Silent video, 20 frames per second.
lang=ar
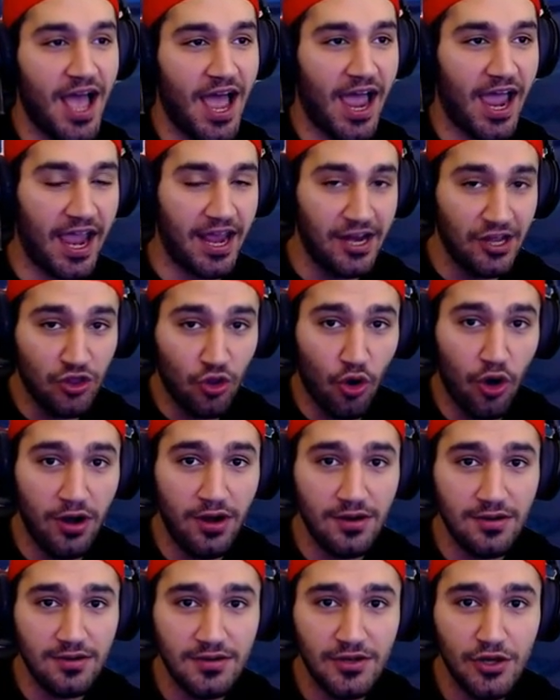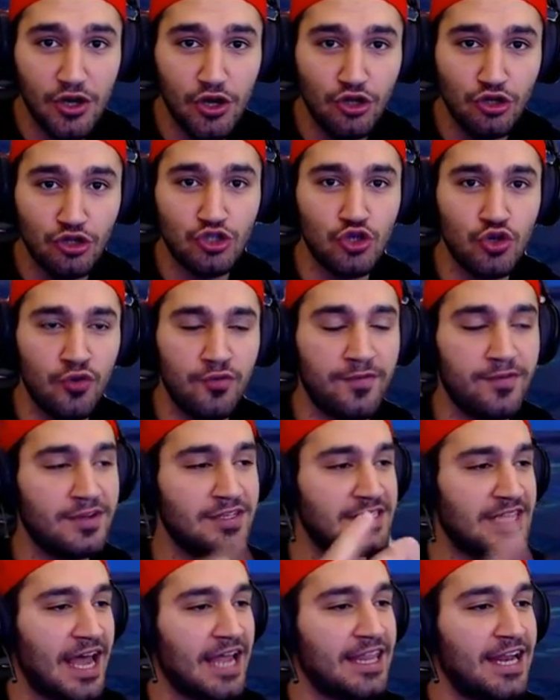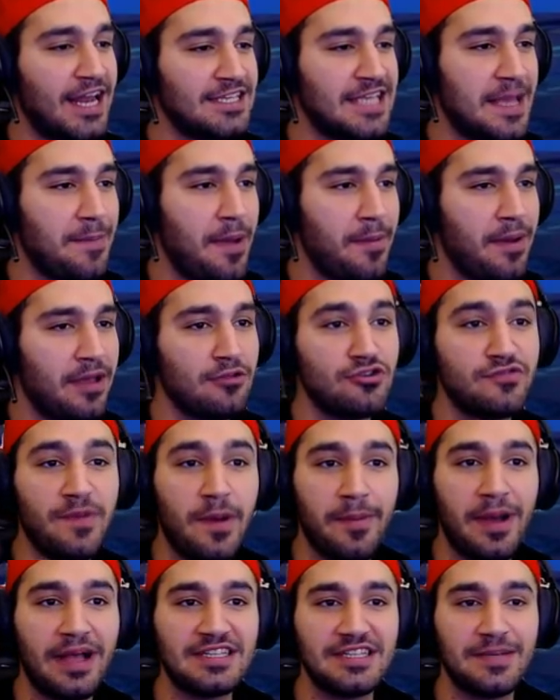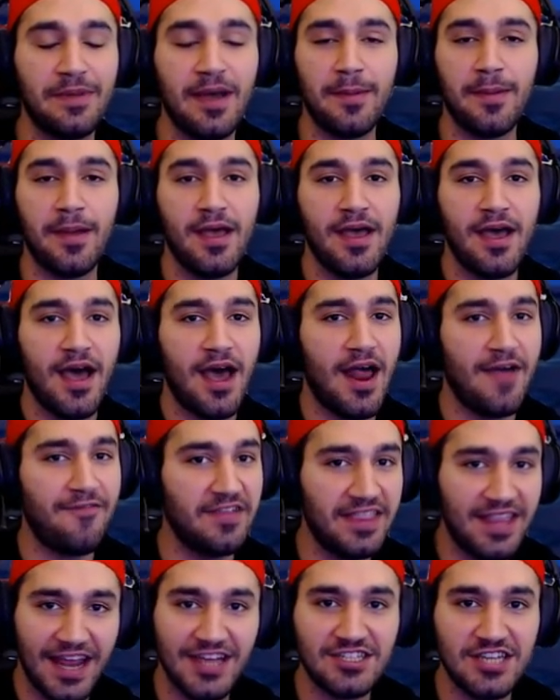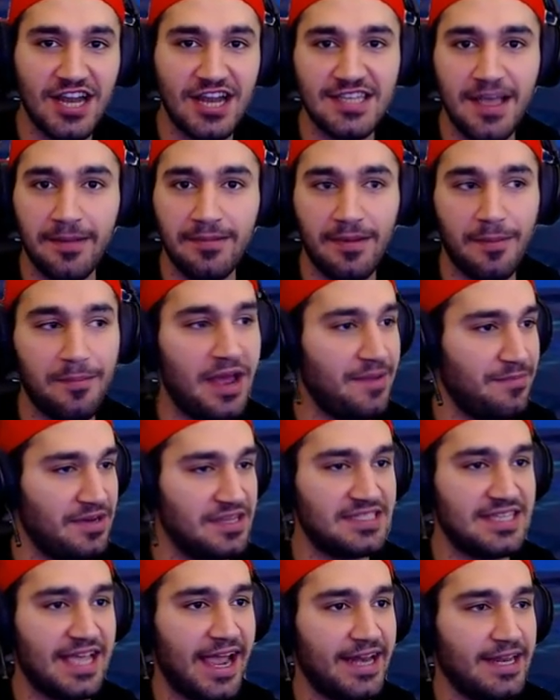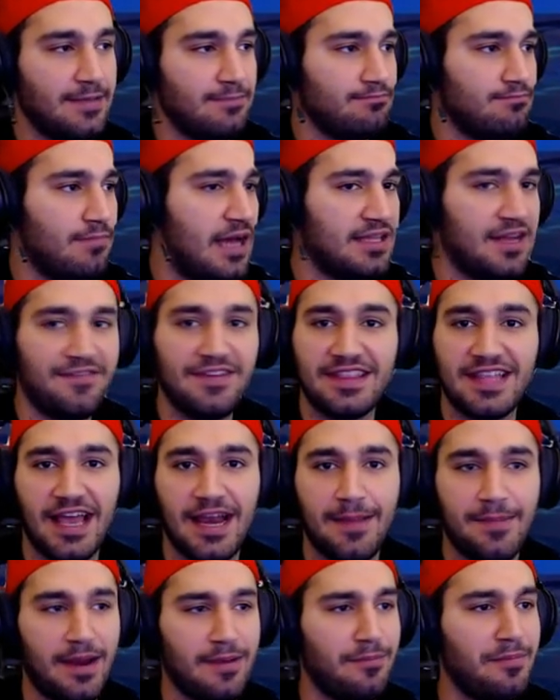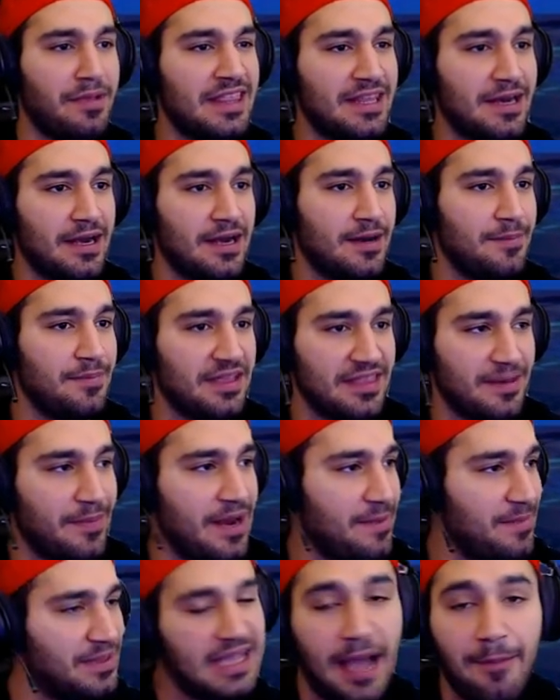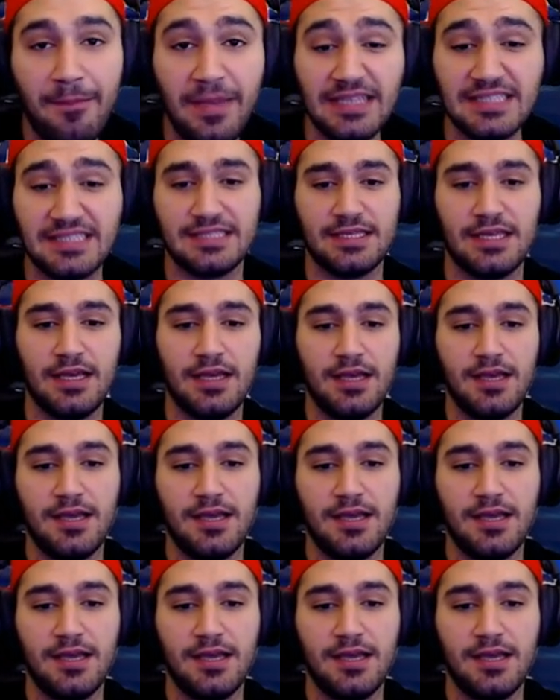خلينا ندخل نشوف نستعرض الحساب مع بعض ونشوف مع بعض شباب انا في كثير اشياء استعرضت لسه يعني ما اعرف اتكلم يعني من كثر من كثر ما متحمس